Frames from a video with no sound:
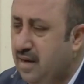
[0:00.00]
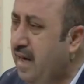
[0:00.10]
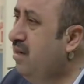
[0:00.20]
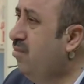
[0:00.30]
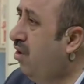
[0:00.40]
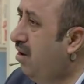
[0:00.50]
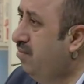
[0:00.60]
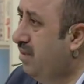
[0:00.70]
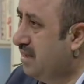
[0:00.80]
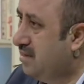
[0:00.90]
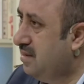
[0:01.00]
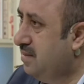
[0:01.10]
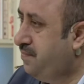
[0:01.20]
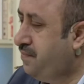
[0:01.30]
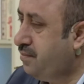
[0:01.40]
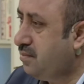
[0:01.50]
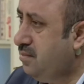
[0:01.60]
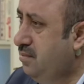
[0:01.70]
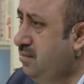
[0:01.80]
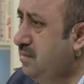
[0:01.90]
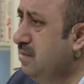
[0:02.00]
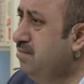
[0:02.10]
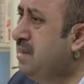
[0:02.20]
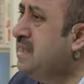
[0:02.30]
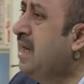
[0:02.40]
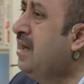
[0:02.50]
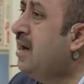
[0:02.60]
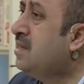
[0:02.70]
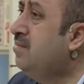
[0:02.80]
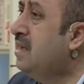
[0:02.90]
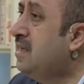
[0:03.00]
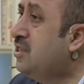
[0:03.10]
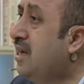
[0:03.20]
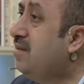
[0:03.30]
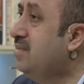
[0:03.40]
Ey Muhammed bize yardım edecek